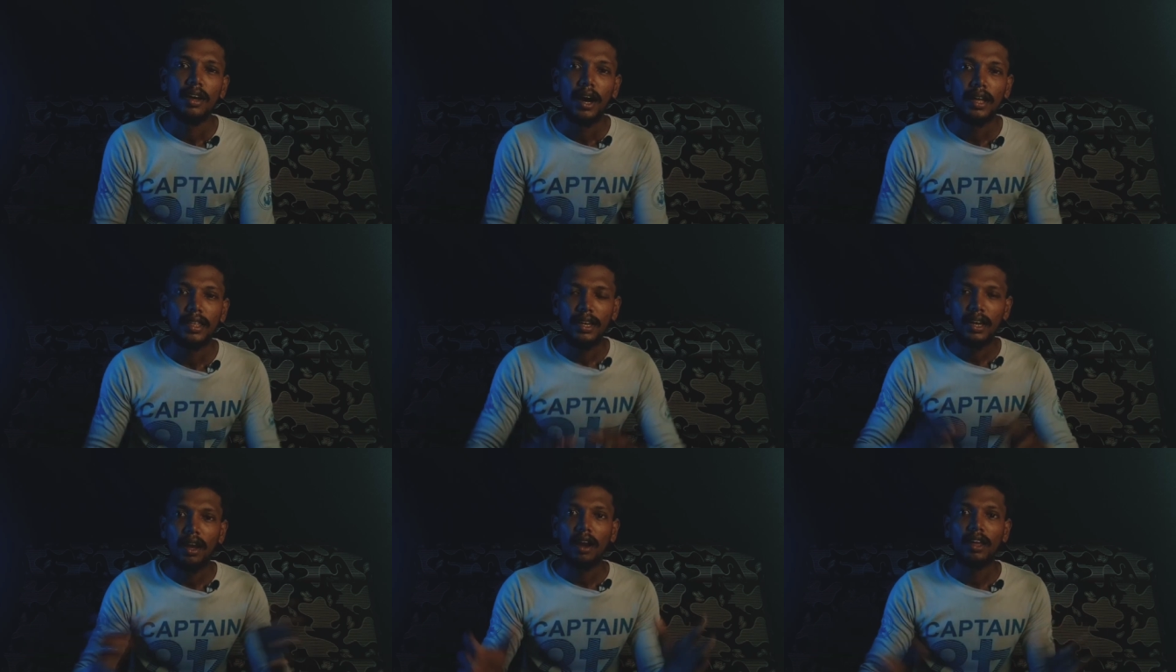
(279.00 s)
அது
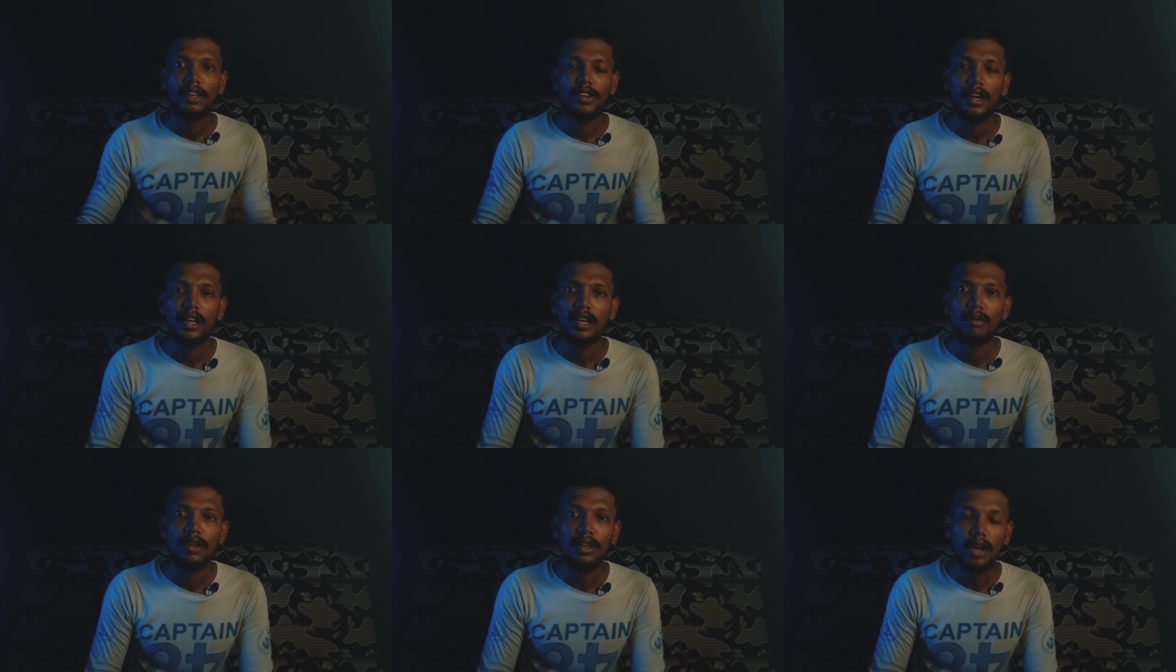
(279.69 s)
என்ன நாலேஜ்
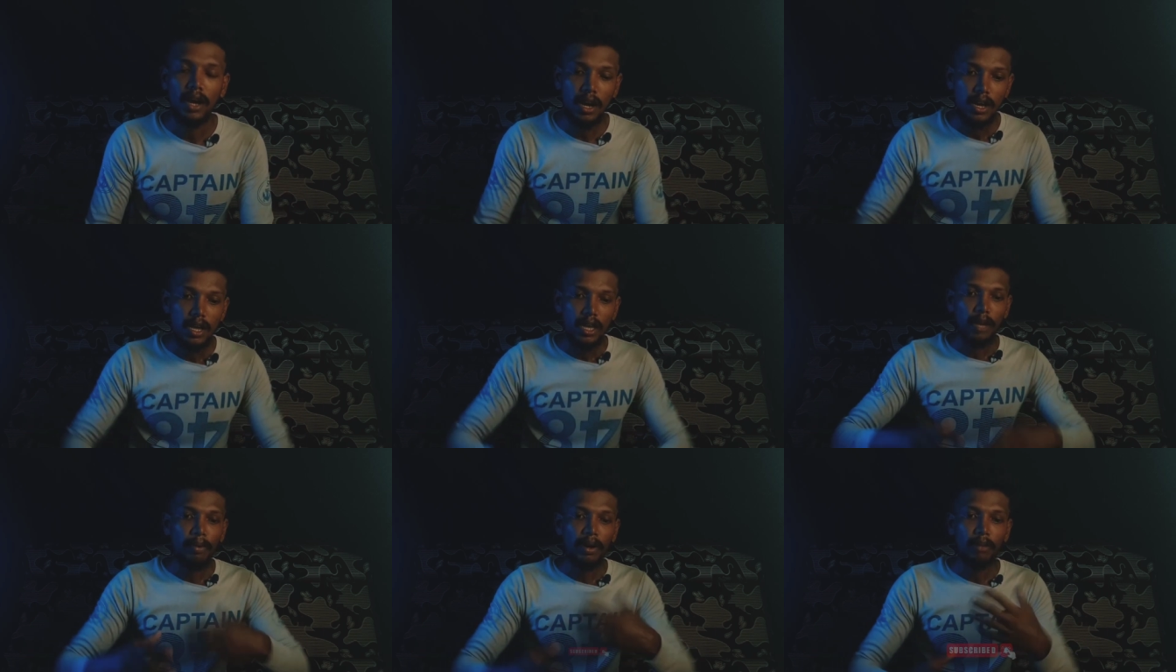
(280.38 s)
ஷேரிங் அப்படின்னா
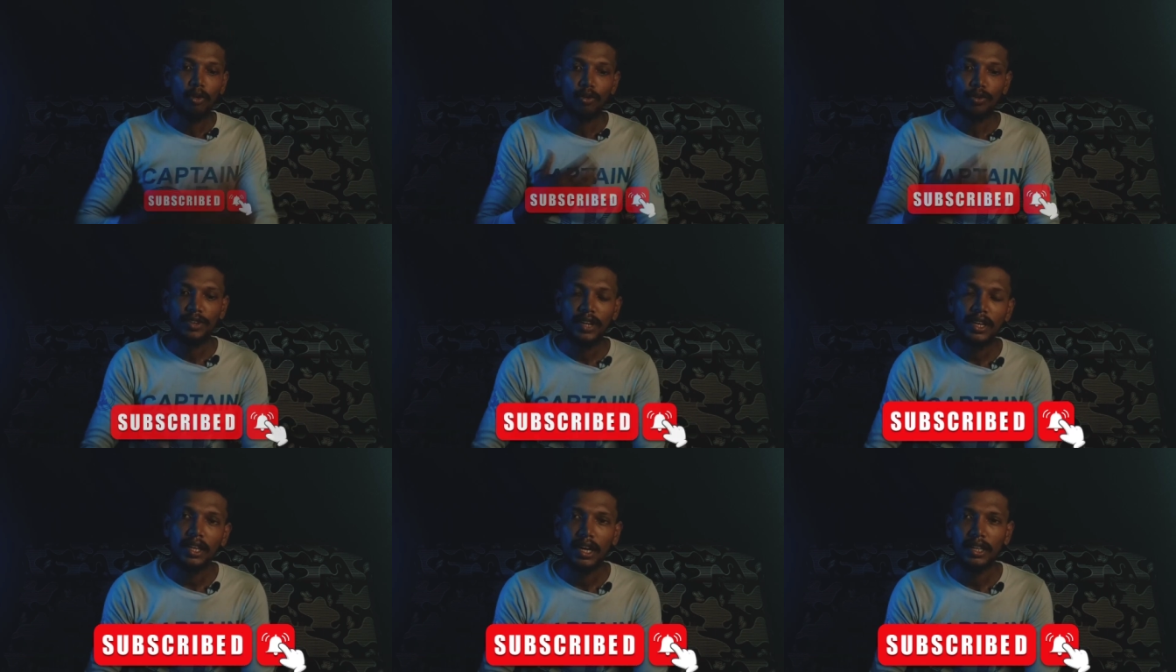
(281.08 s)
இப்போ நம்ம ஒரு
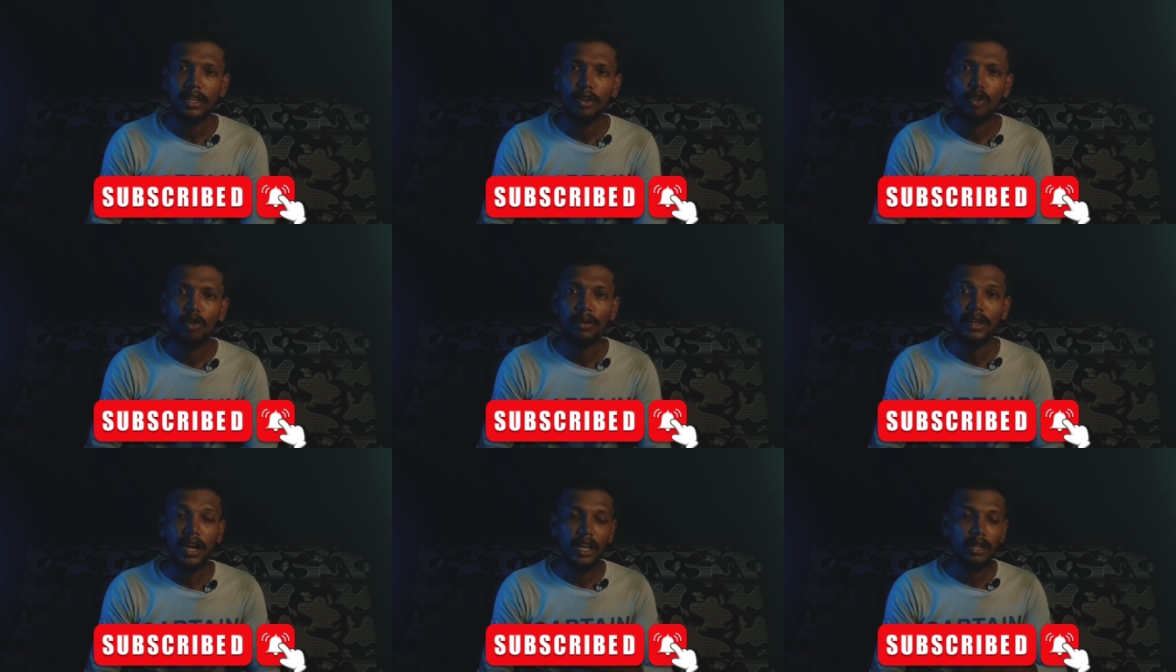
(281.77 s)
விஷயத்தை கற்றுக்குறோம்
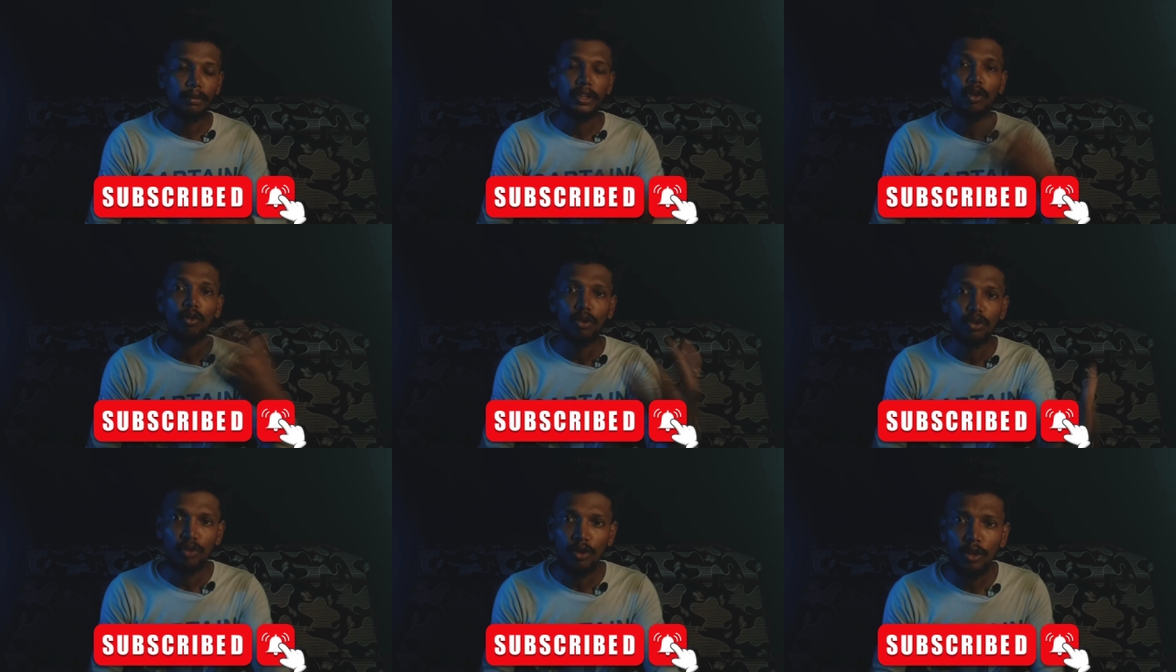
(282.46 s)
அப்படின்னா அதை
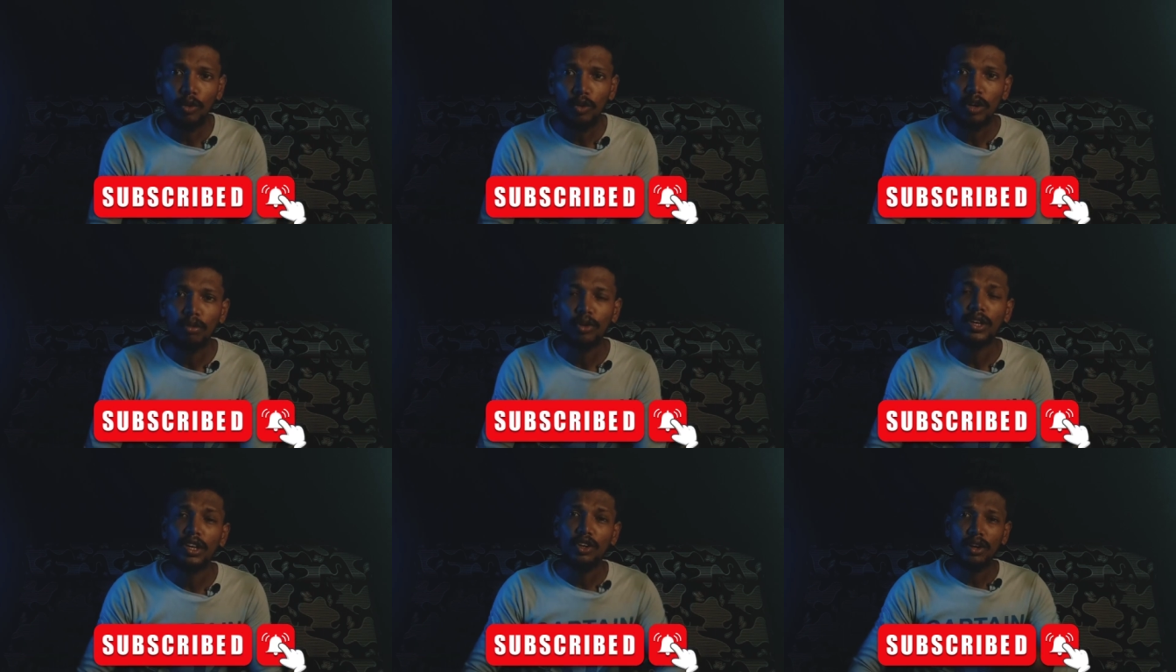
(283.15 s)
மற்றவங்களுக்கு சொல்லிக்
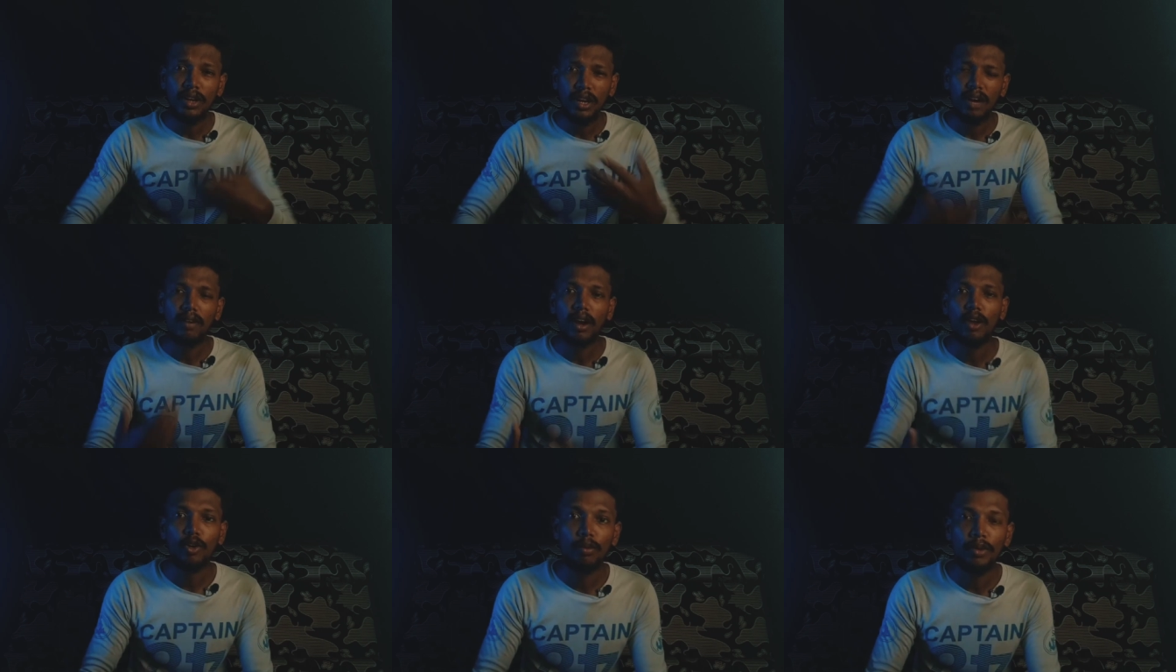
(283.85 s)
கொடுக்கும்போது இன்னும் நல்லா
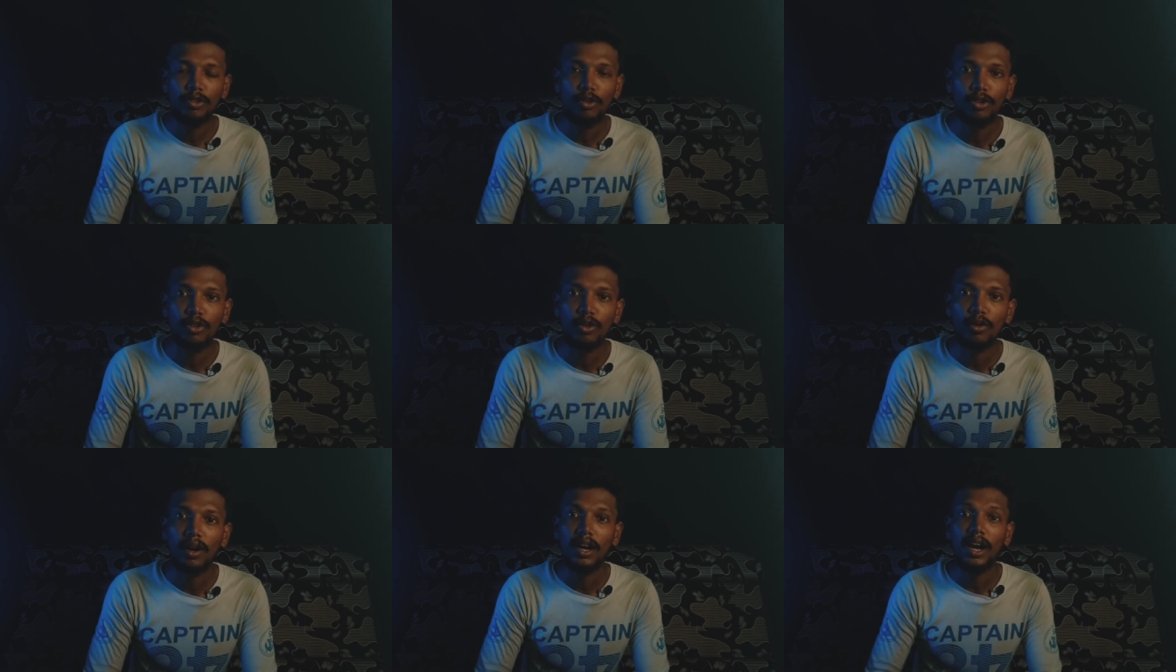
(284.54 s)
வளரும் அப்படின்னு சொல்லி
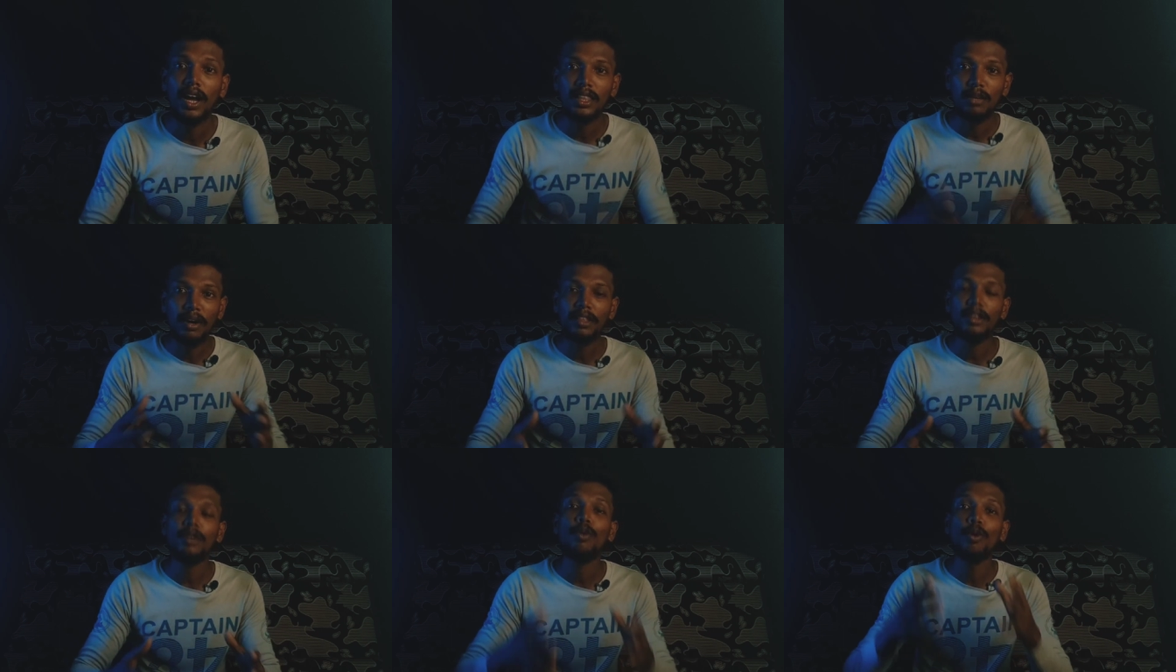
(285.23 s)
சொல்லுவாங்க அந்த
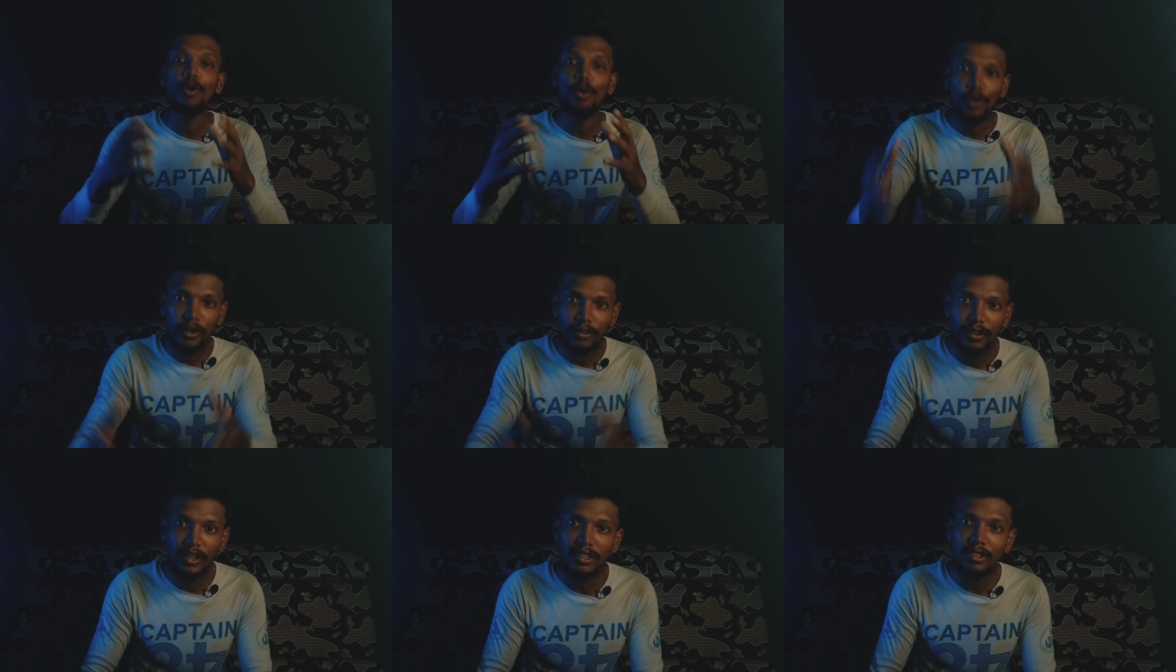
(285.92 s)
மாதிரி உங்களுடைய
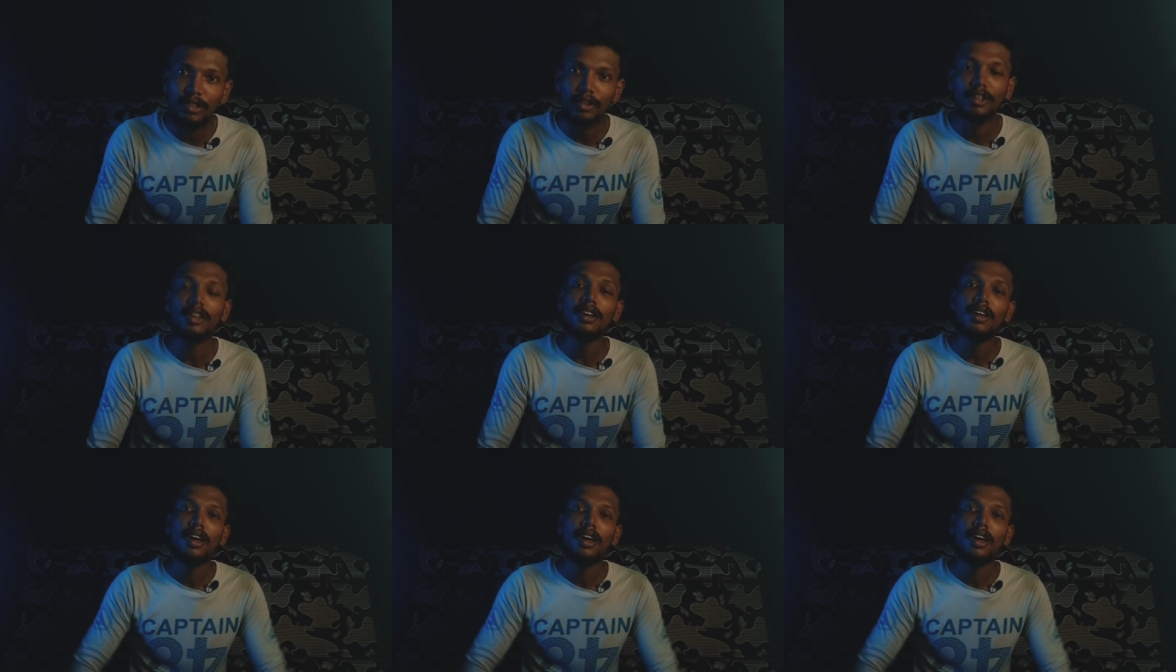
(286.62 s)
ஃப்ரெண்ட்ஸுக்கு